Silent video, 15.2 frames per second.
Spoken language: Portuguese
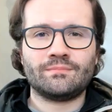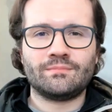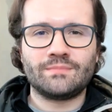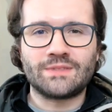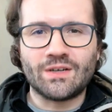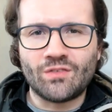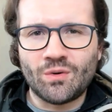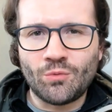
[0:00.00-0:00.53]

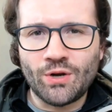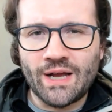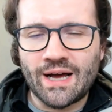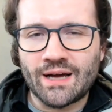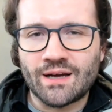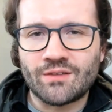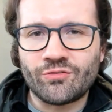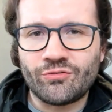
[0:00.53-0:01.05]
Então vamos
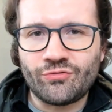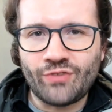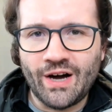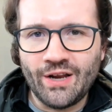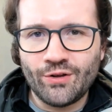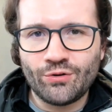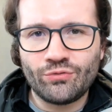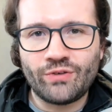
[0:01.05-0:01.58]
lá,
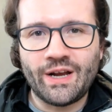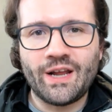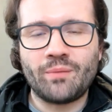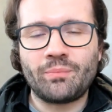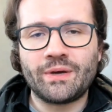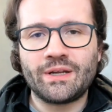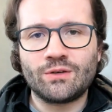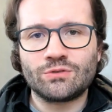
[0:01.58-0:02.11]
vale ou não vale a
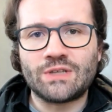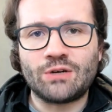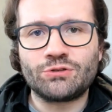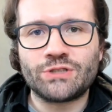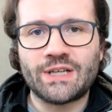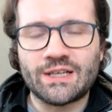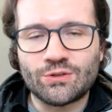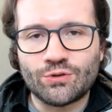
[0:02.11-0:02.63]
pena usar um
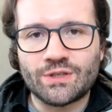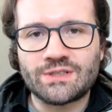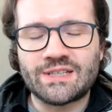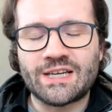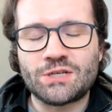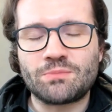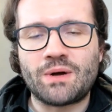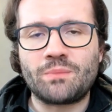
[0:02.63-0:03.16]
gerador de
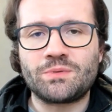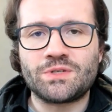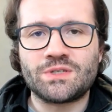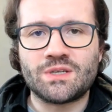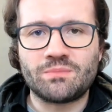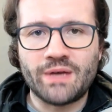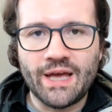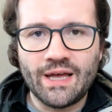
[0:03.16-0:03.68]
sitemap
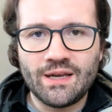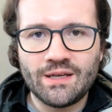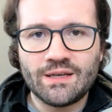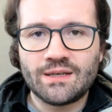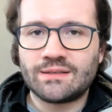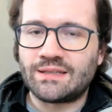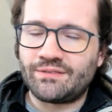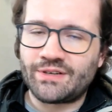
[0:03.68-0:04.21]
XML?
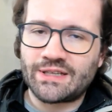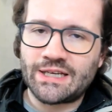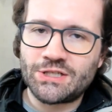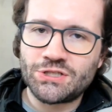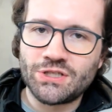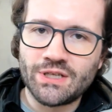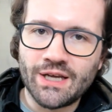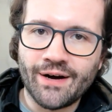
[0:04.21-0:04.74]
Na
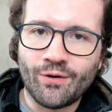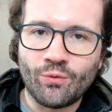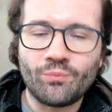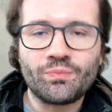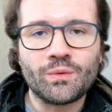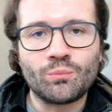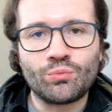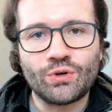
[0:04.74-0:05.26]
verdade não.
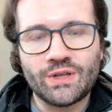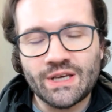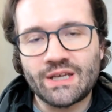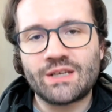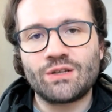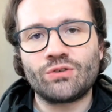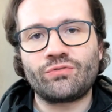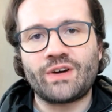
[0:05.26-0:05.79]
Por que,
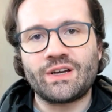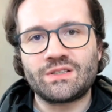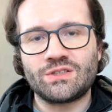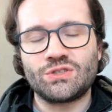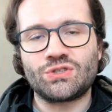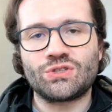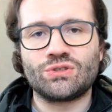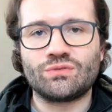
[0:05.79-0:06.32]
que não faz
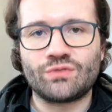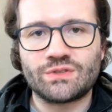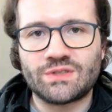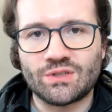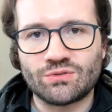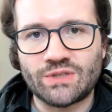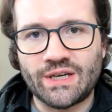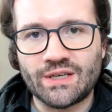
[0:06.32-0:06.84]
sentido você
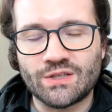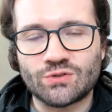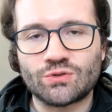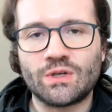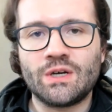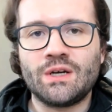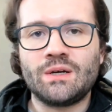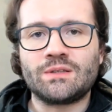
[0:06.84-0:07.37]
usar isso?
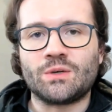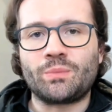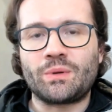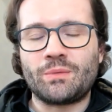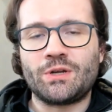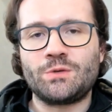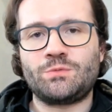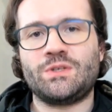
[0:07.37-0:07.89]
Então
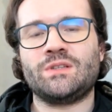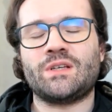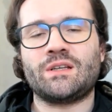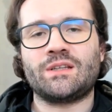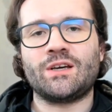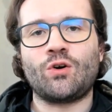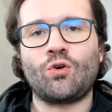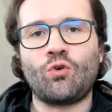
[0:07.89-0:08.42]
primeiro a gente precisa
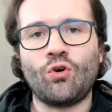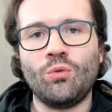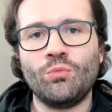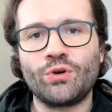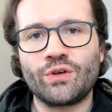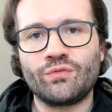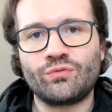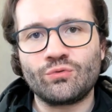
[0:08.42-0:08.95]
entender como
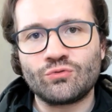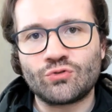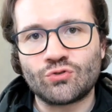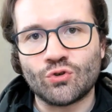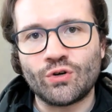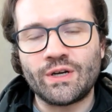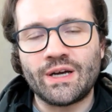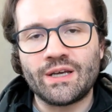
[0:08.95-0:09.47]
que
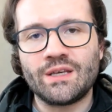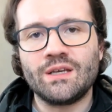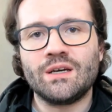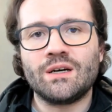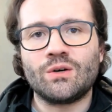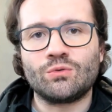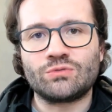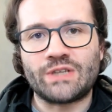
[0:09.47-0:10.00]
funciona aí
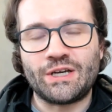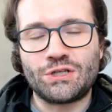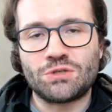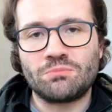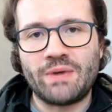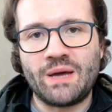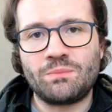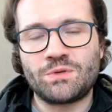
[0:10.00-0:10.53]
um
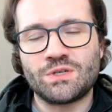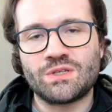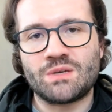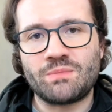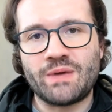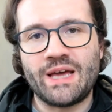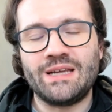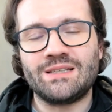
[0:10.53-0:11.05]
sitemap
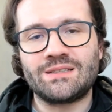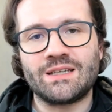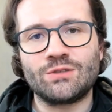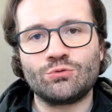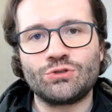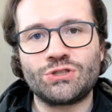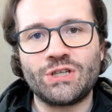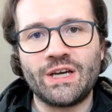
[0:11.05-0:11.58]
XML sendo
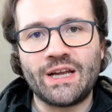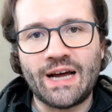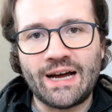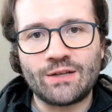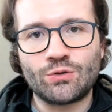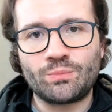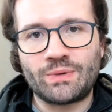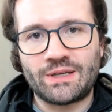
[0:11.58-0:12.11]

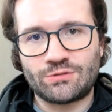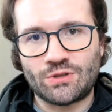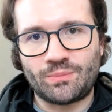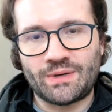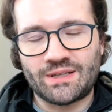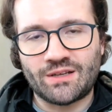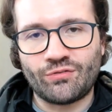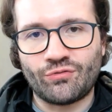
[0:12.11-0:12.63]
gerado pela sua
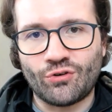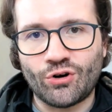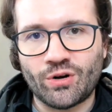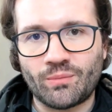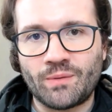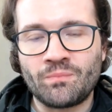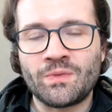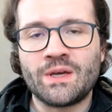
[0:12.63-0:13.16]

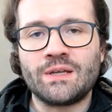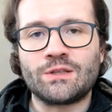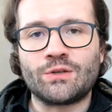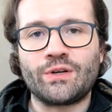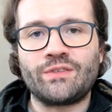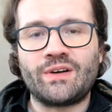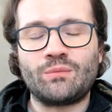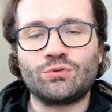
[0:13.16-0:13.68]
plataforma. Então
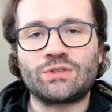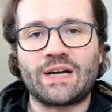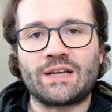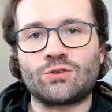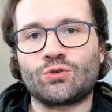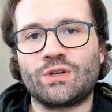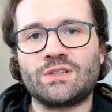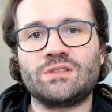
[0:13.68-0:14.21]
ele vai buscar
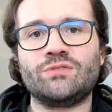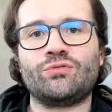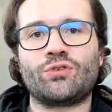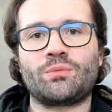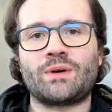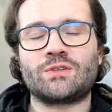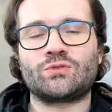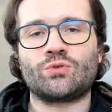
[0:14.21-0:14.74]
todas as
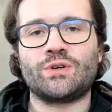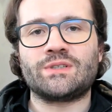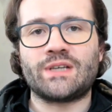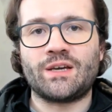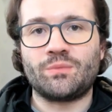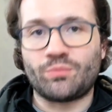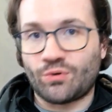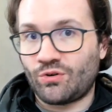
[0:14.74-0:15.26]
informações
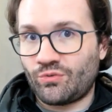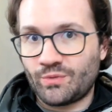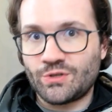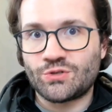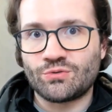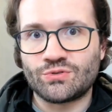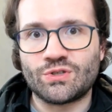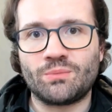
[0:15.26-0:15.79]
aí
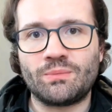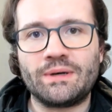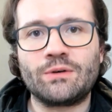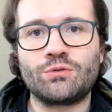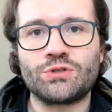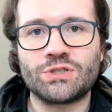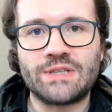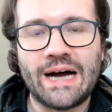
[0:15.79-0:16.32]
provavelmente no seu
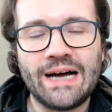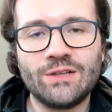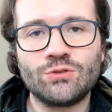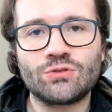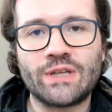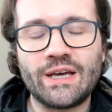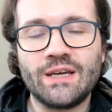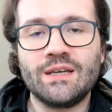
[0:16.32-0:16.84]
banco de dados,
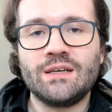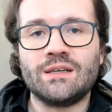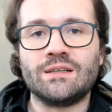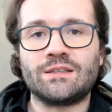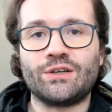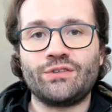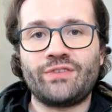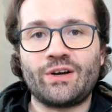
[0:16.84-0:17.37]
né?
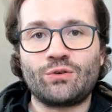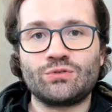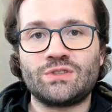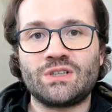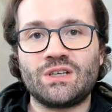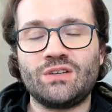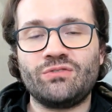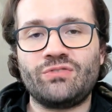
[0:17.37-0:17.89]
Então ele vai
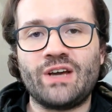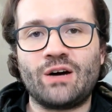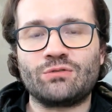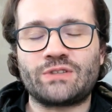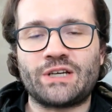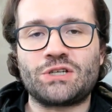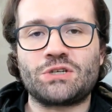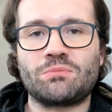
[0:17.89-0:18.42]
conseguir enviar um
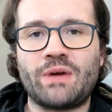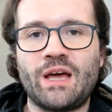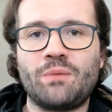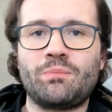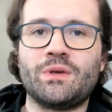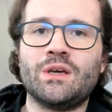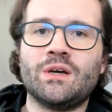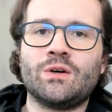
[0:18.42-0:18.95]

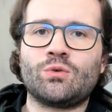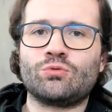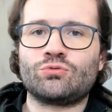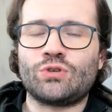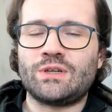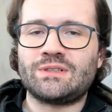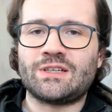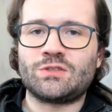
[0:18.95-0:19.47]
sitemap com
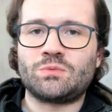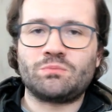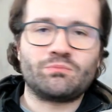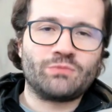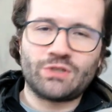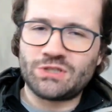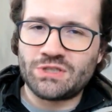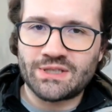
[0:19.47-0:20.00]
todas as...
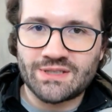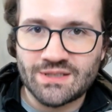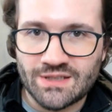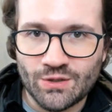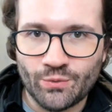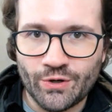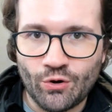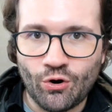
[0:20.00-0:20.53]
Imagina que você tem
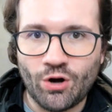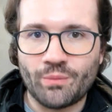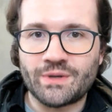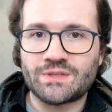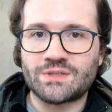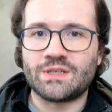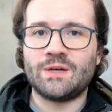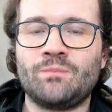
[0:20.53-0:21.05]
um
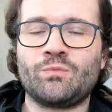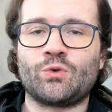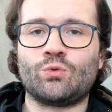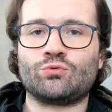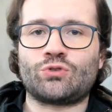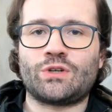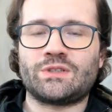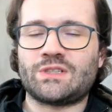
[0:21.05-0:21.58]
e-commerce, com
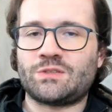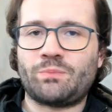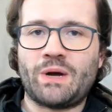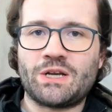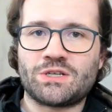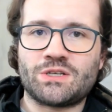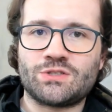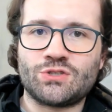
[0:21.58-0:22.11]
todas as
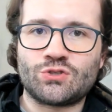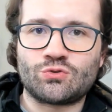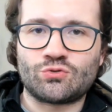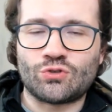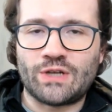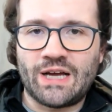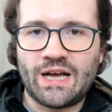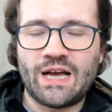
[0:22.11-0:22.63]
páginas
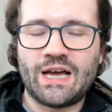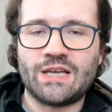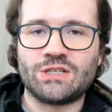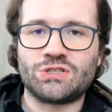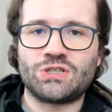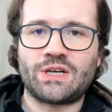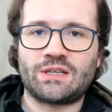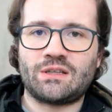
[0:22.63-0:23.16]
institucionais,
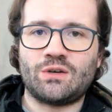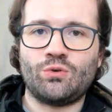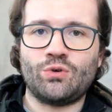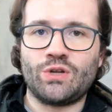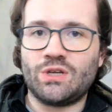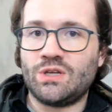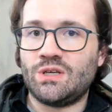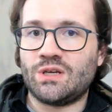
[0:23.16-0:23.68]
de
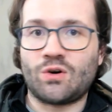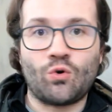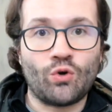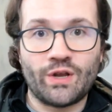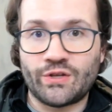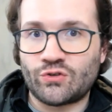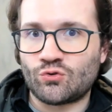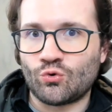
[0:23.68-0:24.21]
categoria,
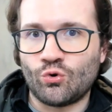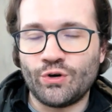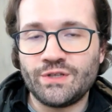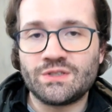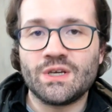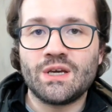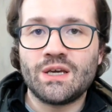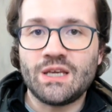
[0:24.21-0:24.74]
coleções
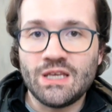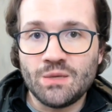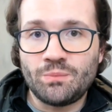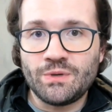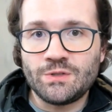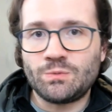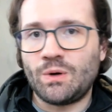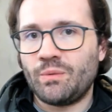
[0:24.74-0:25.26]
e
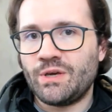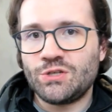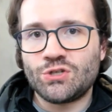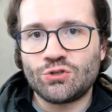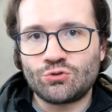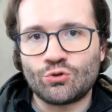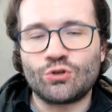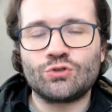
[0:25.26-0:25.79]
principalmente
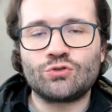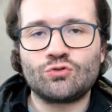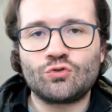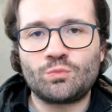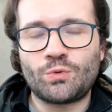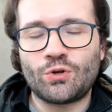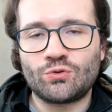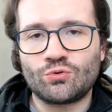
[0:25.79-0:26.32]
todos os
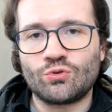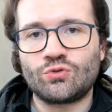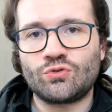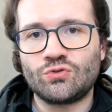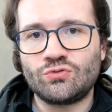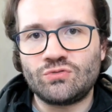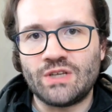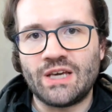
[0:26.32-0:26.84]
produtos
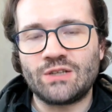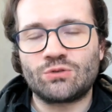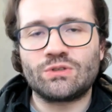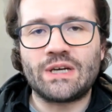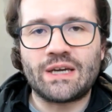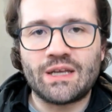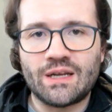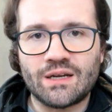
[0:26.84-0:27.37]
dentro
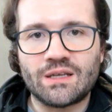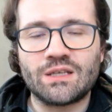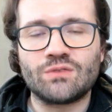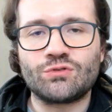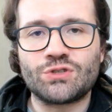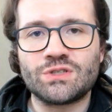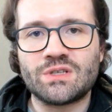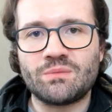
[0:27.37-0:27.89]
daquele arquivo
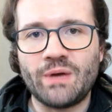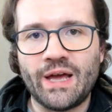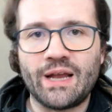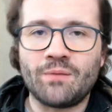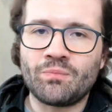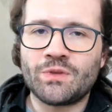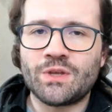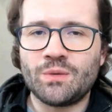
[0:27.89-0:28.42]
XML,
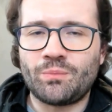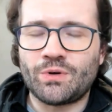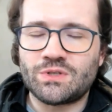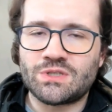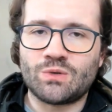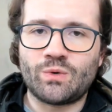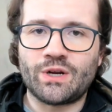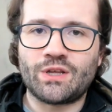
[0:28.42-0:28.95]
que pode
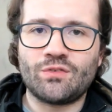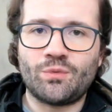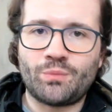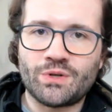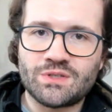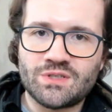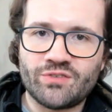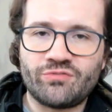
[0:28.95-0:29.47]
ser um arquivo,
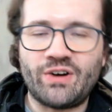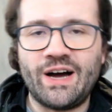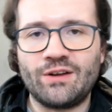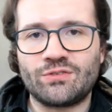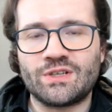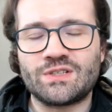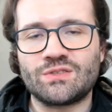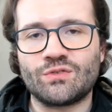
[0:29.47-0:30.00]
pode ser vários,
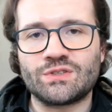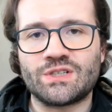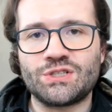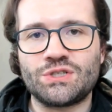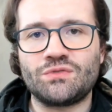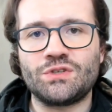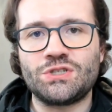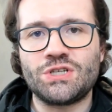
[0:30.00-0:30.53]
né, se você
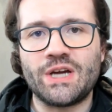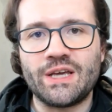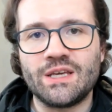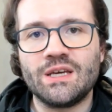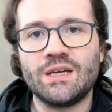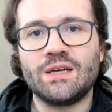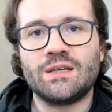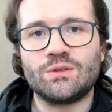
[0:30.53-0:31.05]
dividir aí
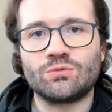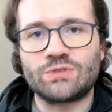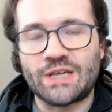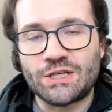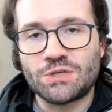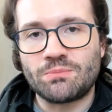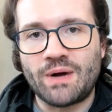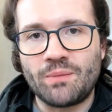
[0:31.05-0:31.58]
no
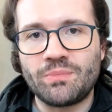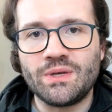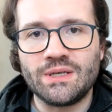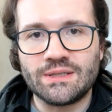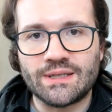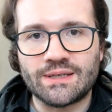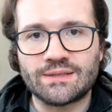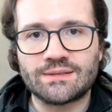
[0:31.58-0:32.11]
sitemap
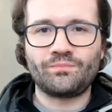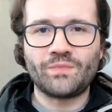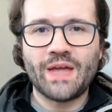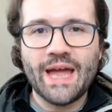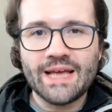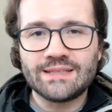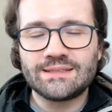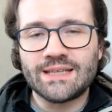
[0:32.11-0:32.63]
index.
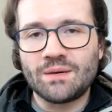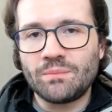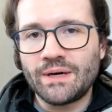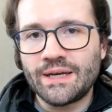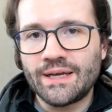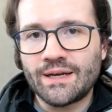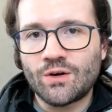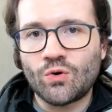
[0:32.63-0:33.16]
Essa é a
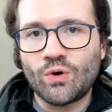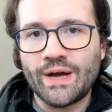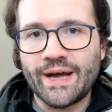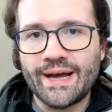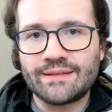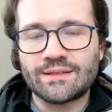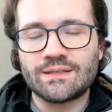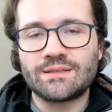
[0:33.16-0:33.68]
maneira
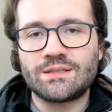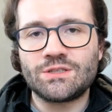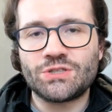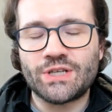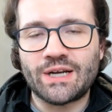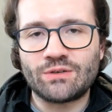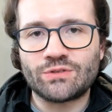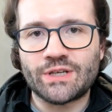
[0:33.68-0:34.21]
correta de se
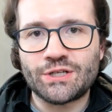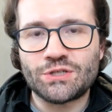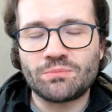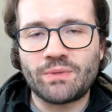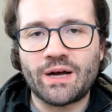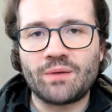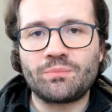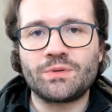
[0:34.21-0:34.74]
gerar um
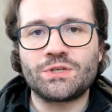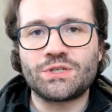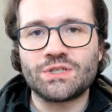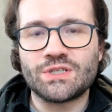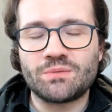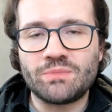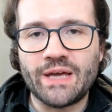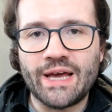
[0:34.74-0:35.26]
sitemap
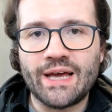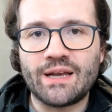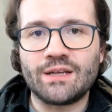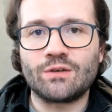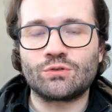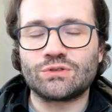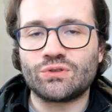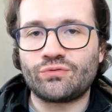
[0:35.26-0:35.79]
XML,
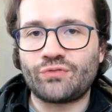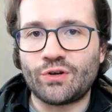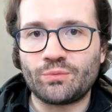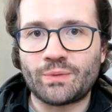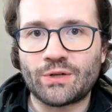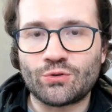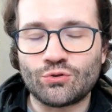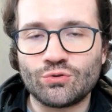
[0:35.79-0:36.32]
inclusive eu falo
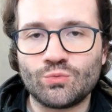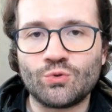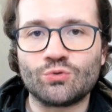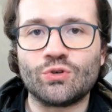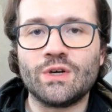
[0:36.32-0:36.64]
para todo mundo,